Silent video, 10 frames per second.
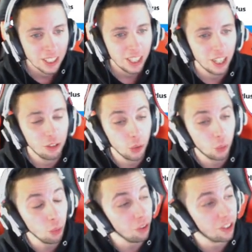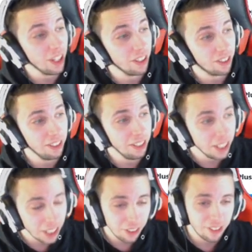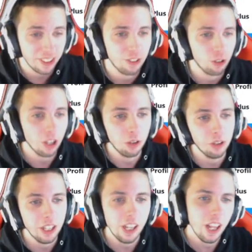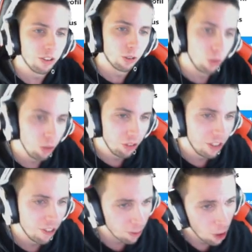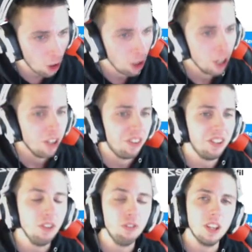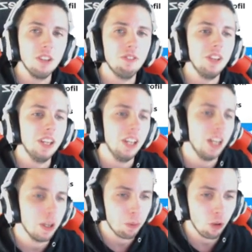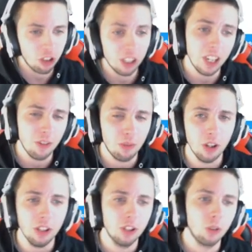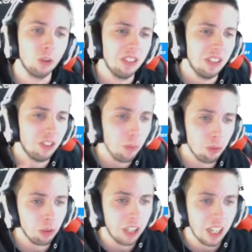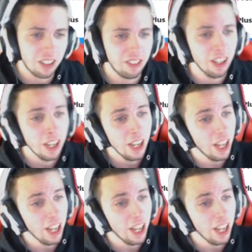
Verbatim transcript: Et du coup, c'est un skin Iris qui sera donné exclusivement si vous avez les prochains téléphones, donc c'est Samsung Galaxy